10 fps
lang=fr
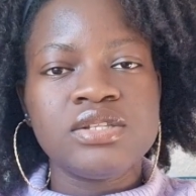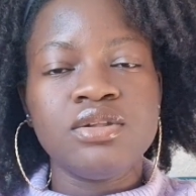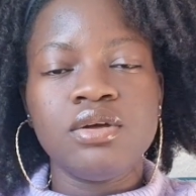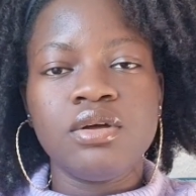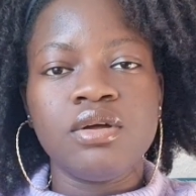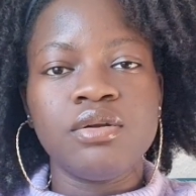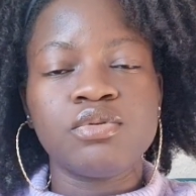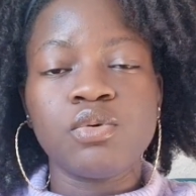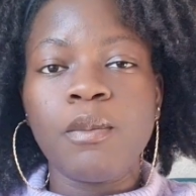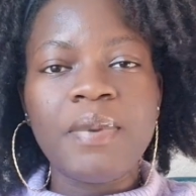De,
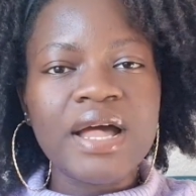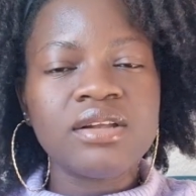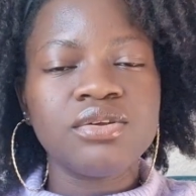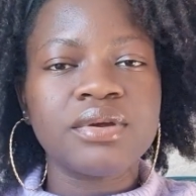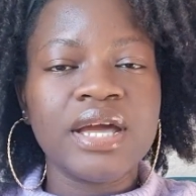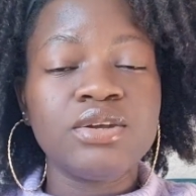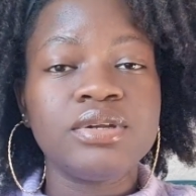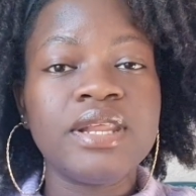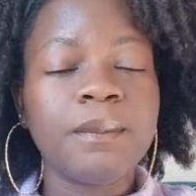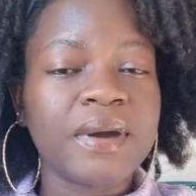on parle de cas de
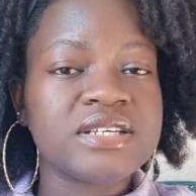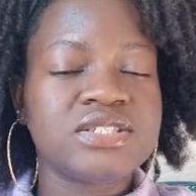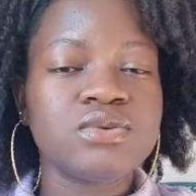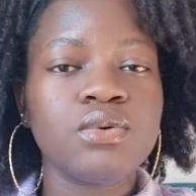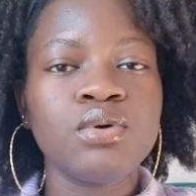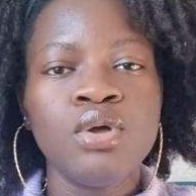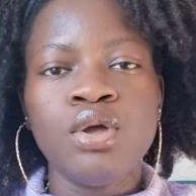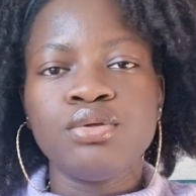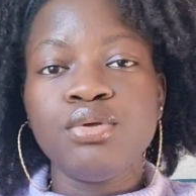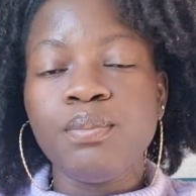dépression,
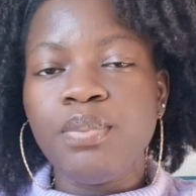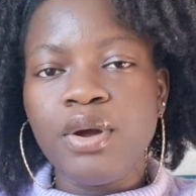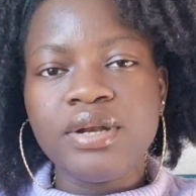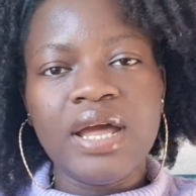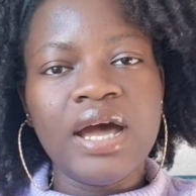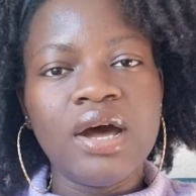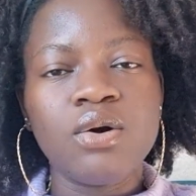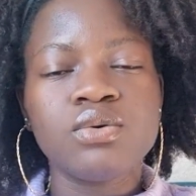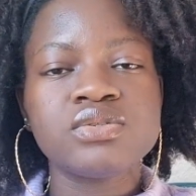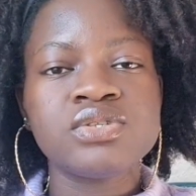de
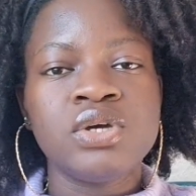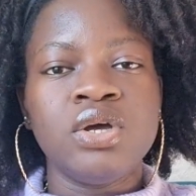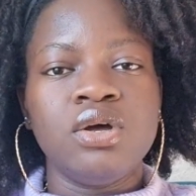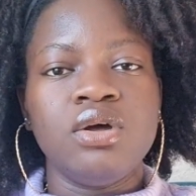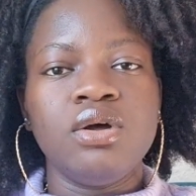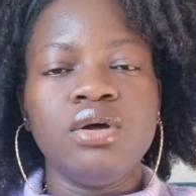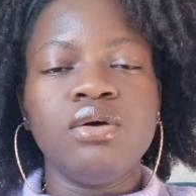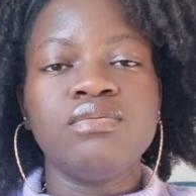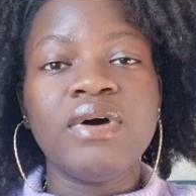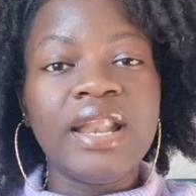burn-out,
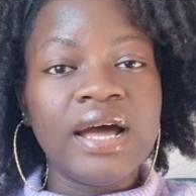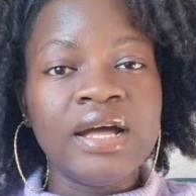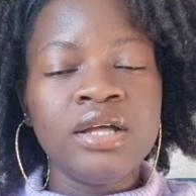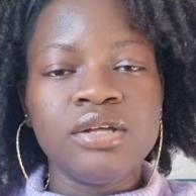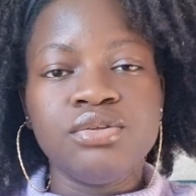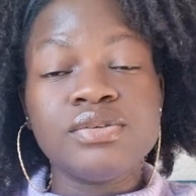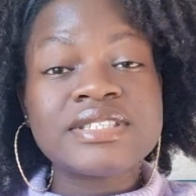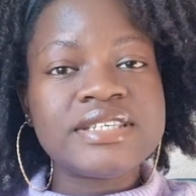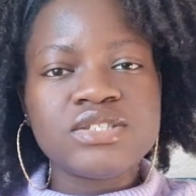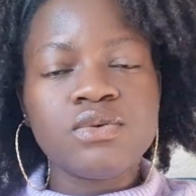euh, voilà, de
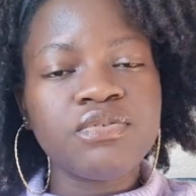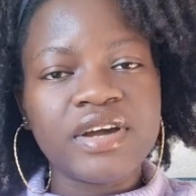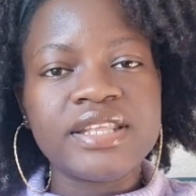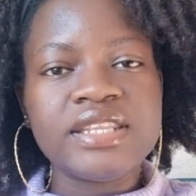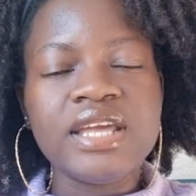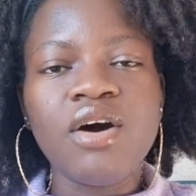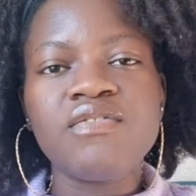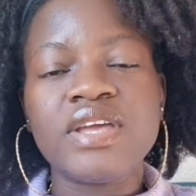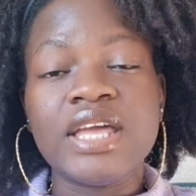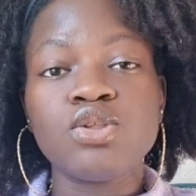schizophrénie.
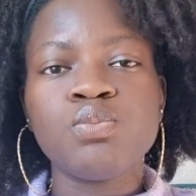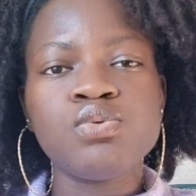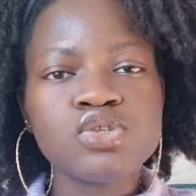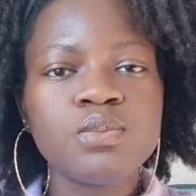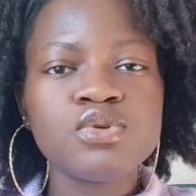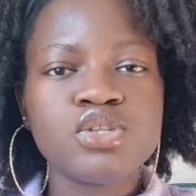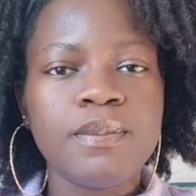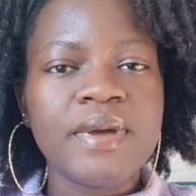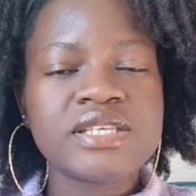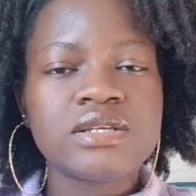fait il y a de plus en plus de
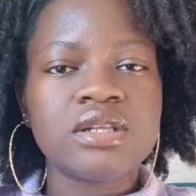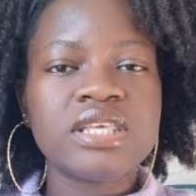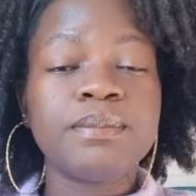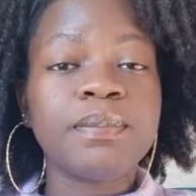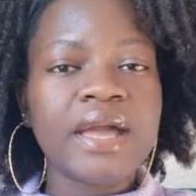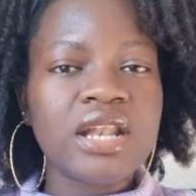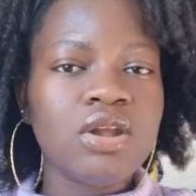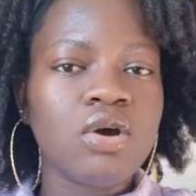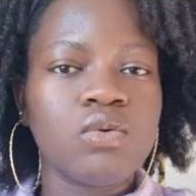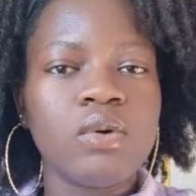personnes qui prennent
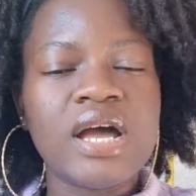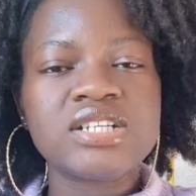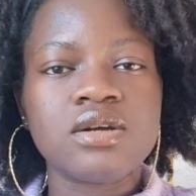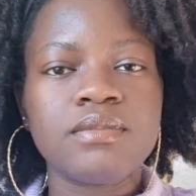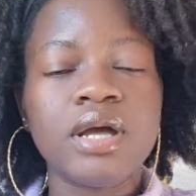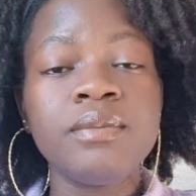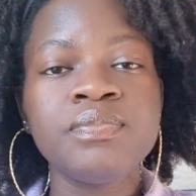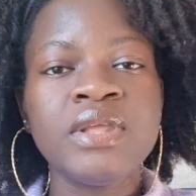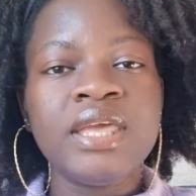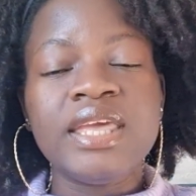leur courage en main
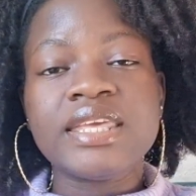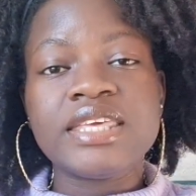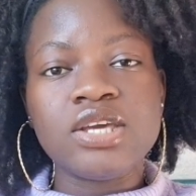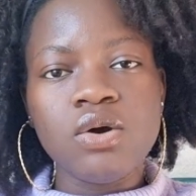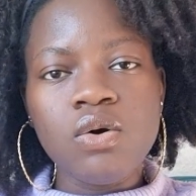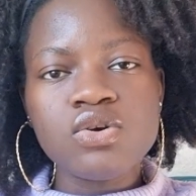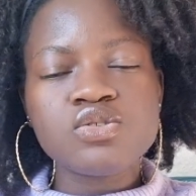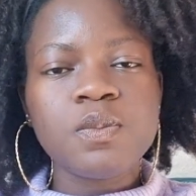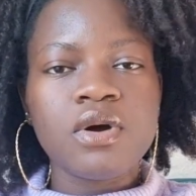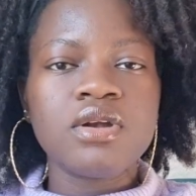et qui
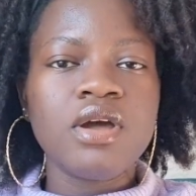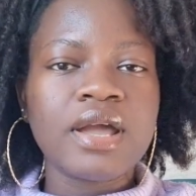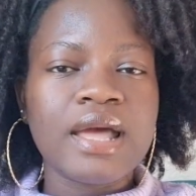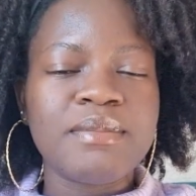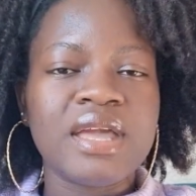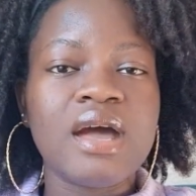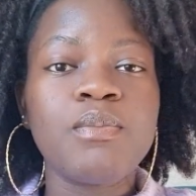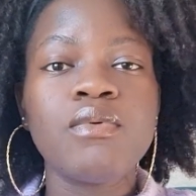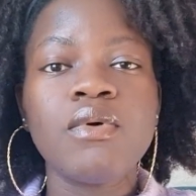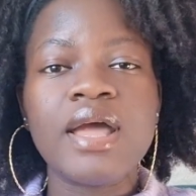osent prendre leur caméra
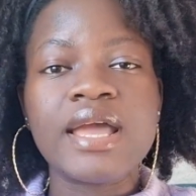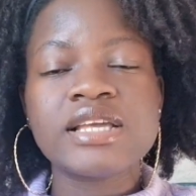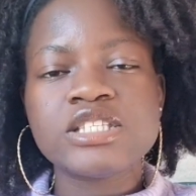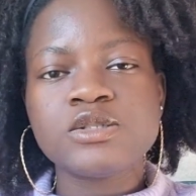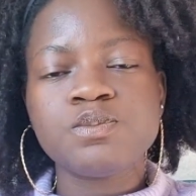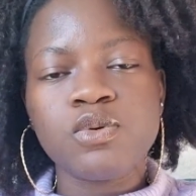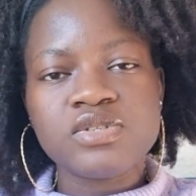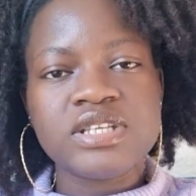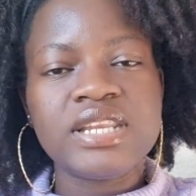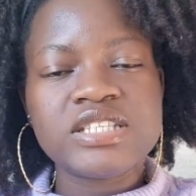pour
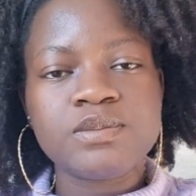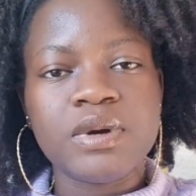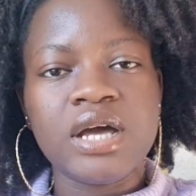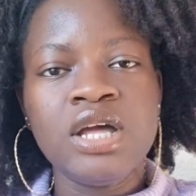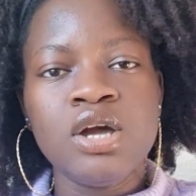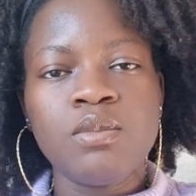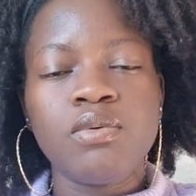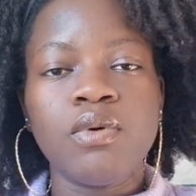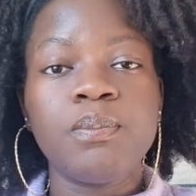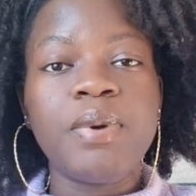exposer, n'est-ce pas,
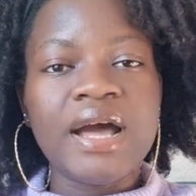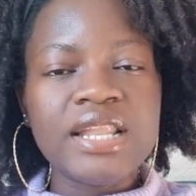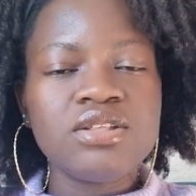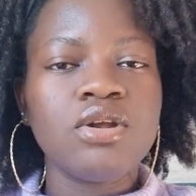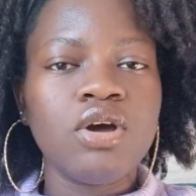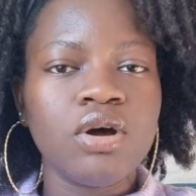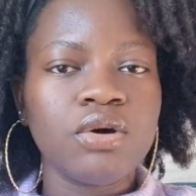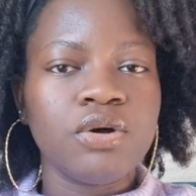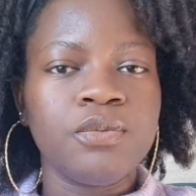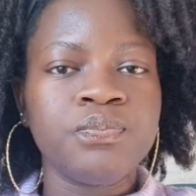pour parler de
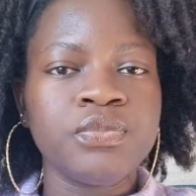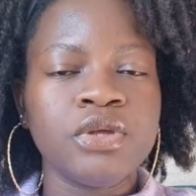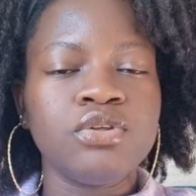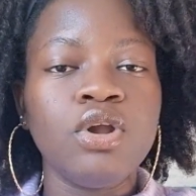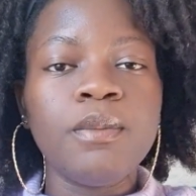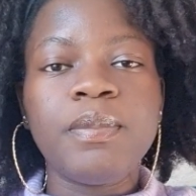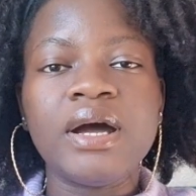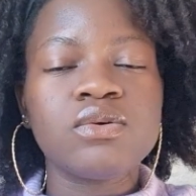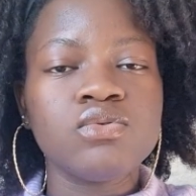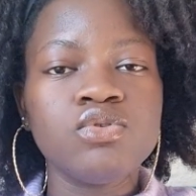leur, euh, de leur
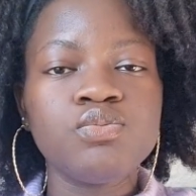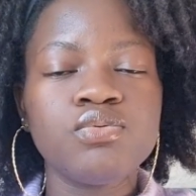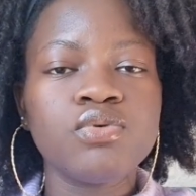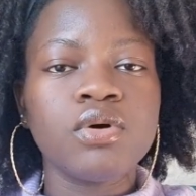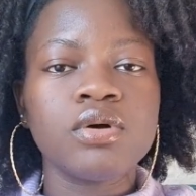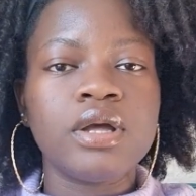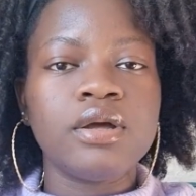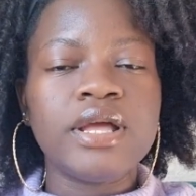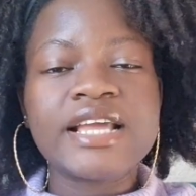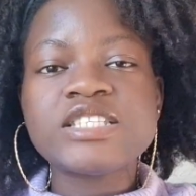parcours, pour
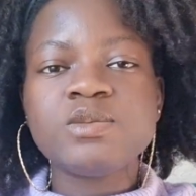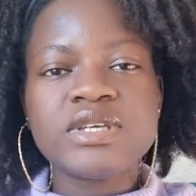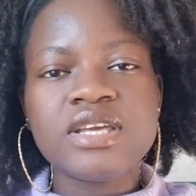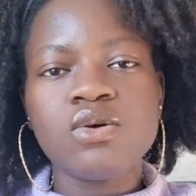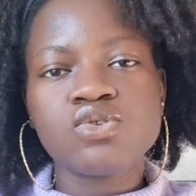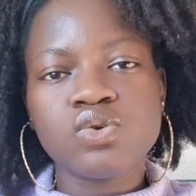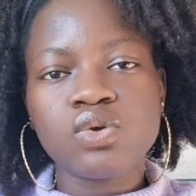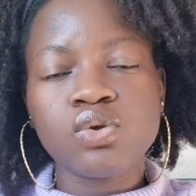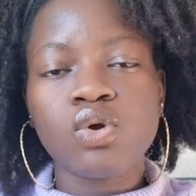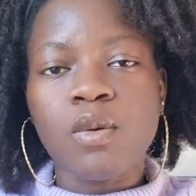euh, expliquer aux
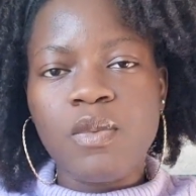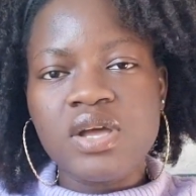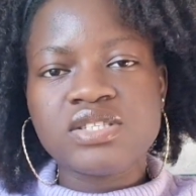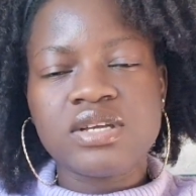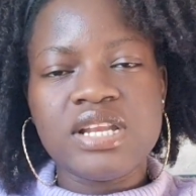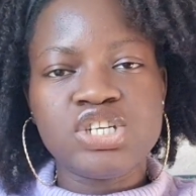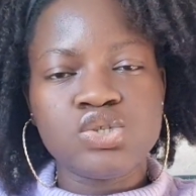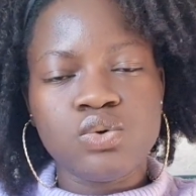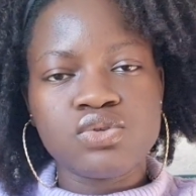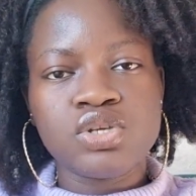autres comment est-ce que les
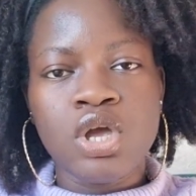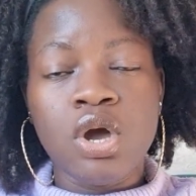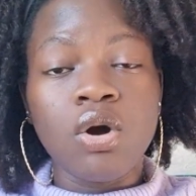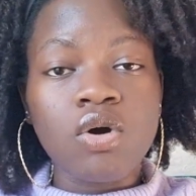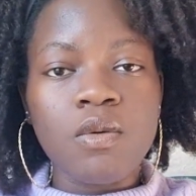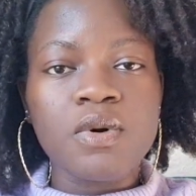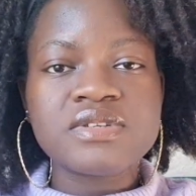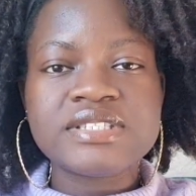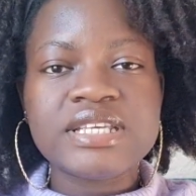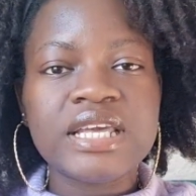choses ont
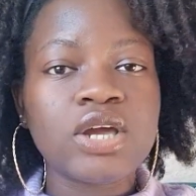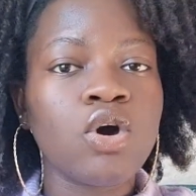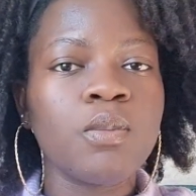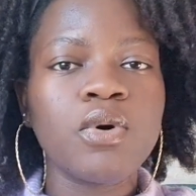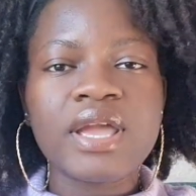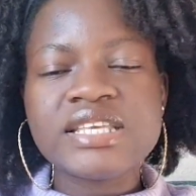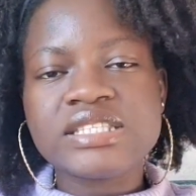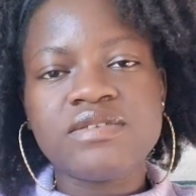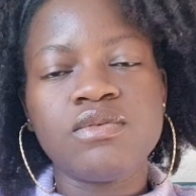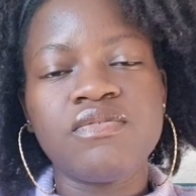commencé, comment, qu'est-ce
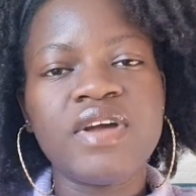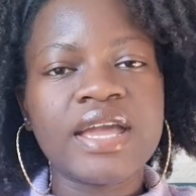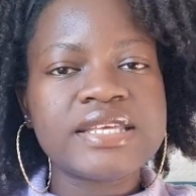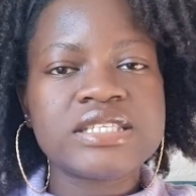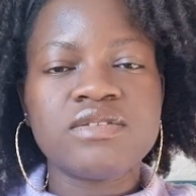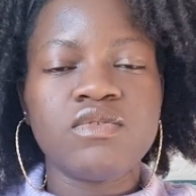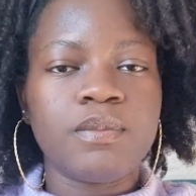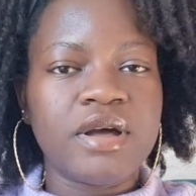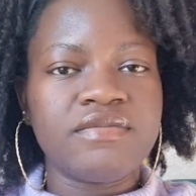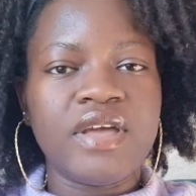qu'il faut faire, qu'est-ce qu'il ne faut
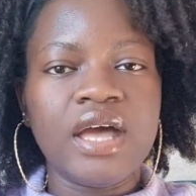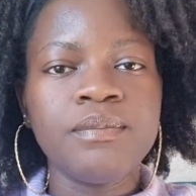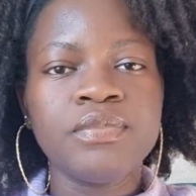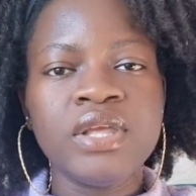pas faire.